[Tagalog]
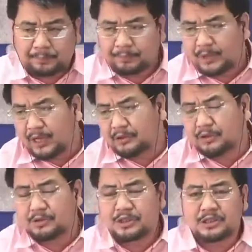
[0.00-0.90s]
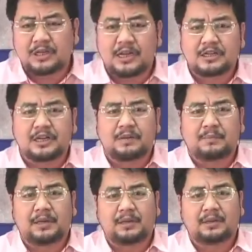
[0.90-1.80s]
uh, dun ho sa
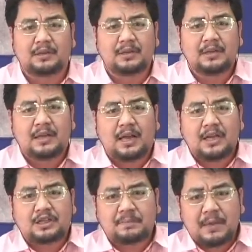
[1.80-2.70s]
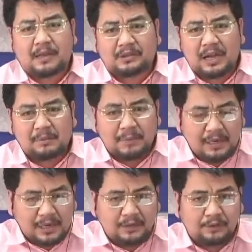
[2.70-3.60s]
sinasabing uh, sa
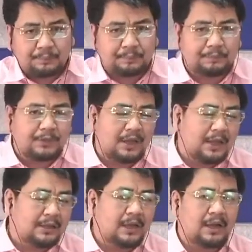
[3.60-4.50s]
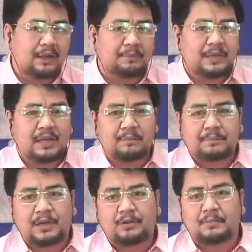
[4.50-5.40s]
pag-terminate uh, ng ah,
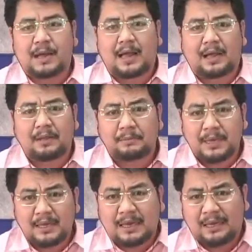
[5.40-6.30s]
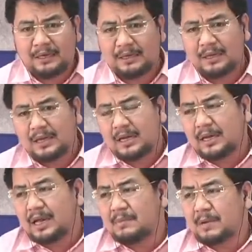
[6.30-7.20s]
BFA ho mga kaibigan.
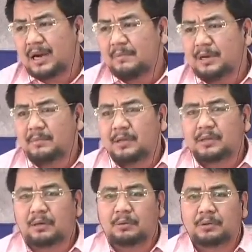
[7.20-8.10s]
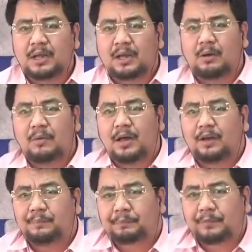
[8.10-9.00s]
Kaya marami naman daw ho nagawa,
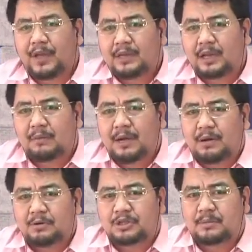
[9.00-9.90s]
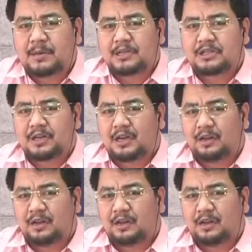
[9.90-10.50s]
ang uh, nagawa ho sa bansa